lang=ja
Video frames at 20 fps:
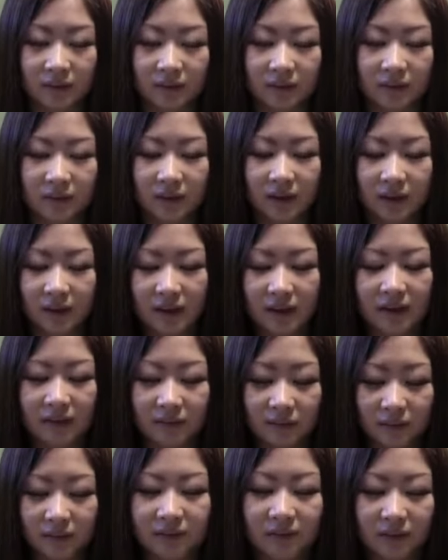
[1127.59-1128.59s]
5
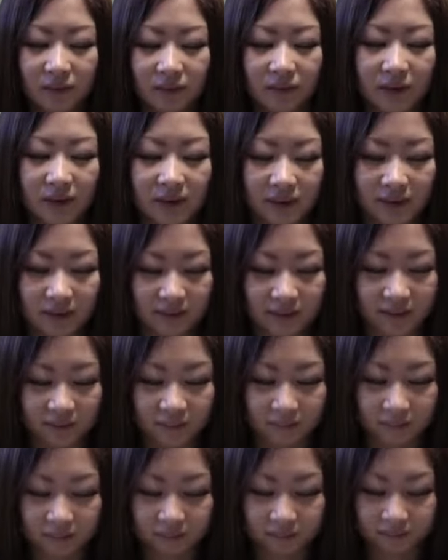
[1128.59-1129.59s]
6円やねん
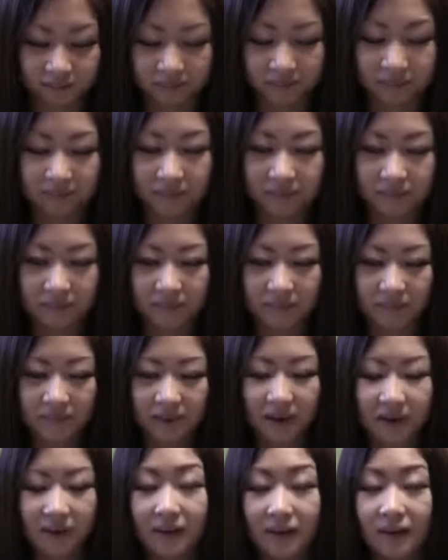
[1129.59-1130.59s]

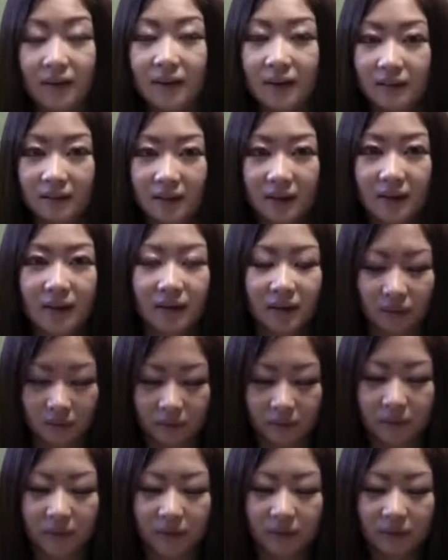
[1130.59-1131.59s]
1000円せえへんの
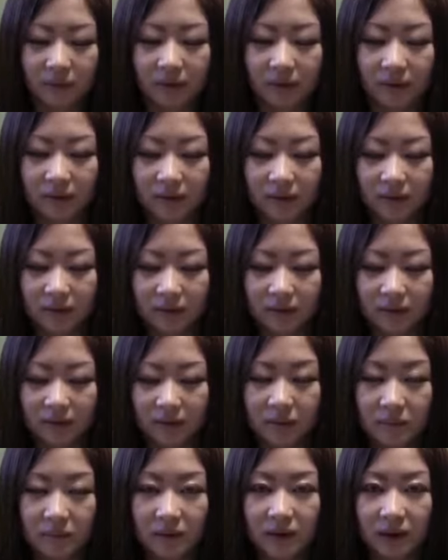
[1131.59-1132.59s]
よ
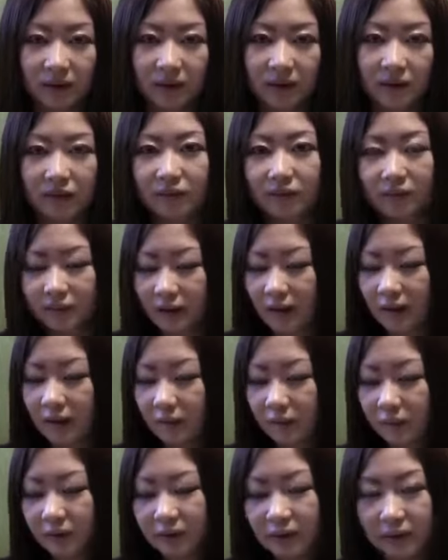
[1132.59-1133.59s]
でもさっき言った
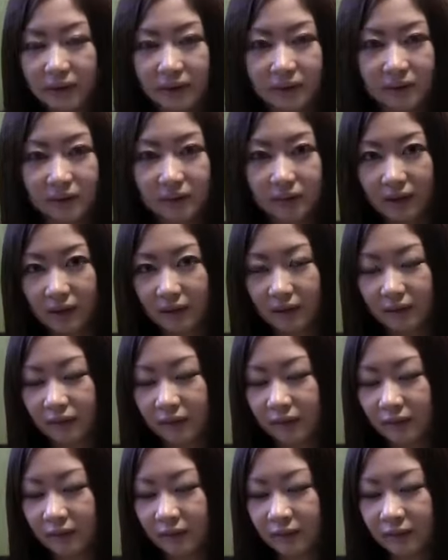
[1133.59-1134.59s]
めっちゃ貴重なあ
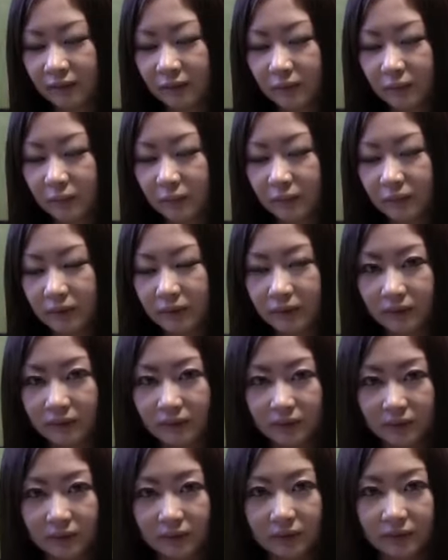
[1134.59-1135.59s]
のゆ
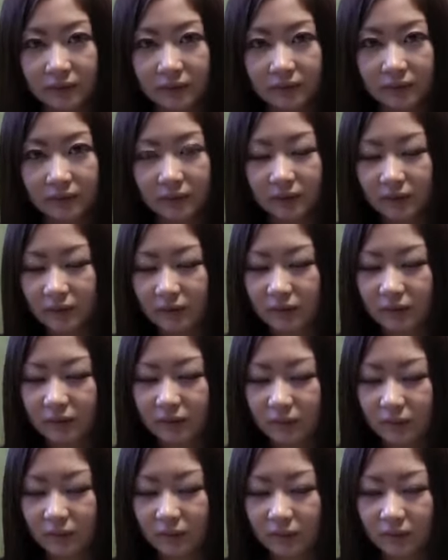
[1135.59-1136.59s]
ずゆず
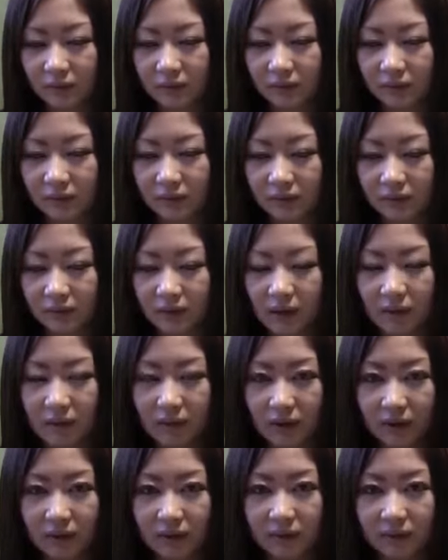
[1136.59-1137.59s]
の皮
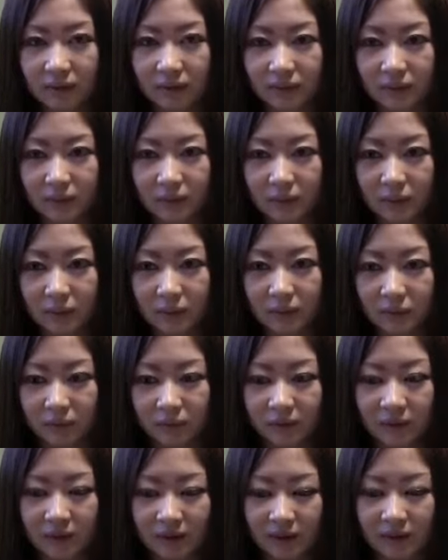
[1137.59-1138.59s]
が45
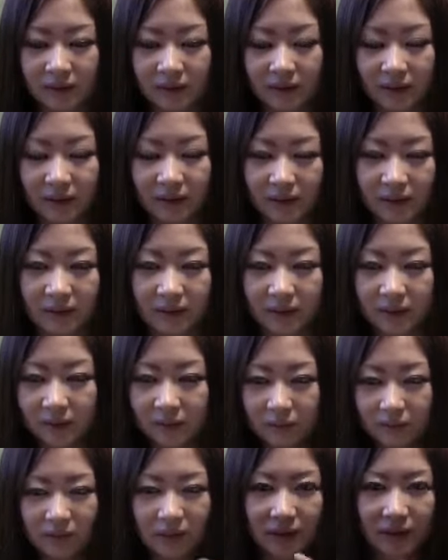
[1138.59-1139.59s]
割やから1
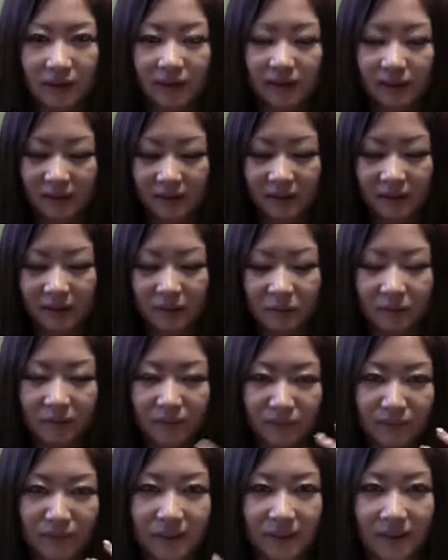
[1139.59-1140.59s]
個じゃないねんなもっ
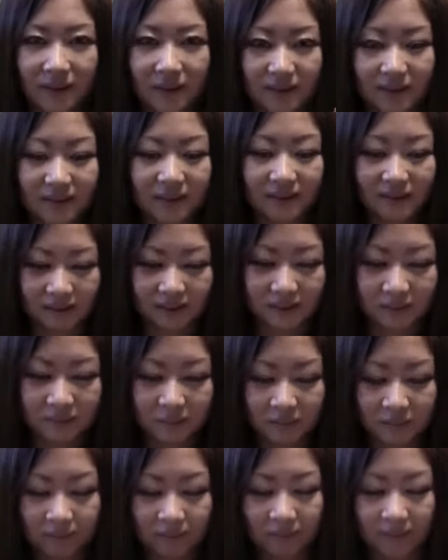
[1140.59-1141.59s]
と使ってんねんな
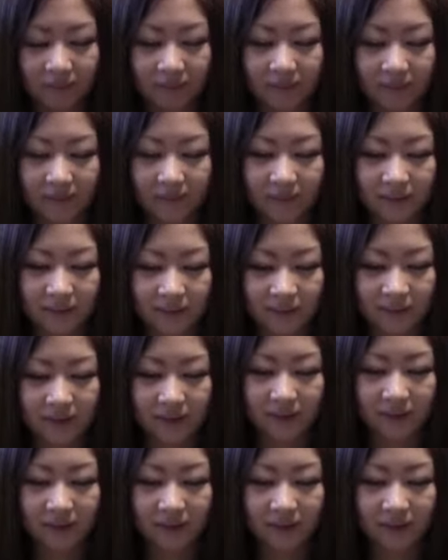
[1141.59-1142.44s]
で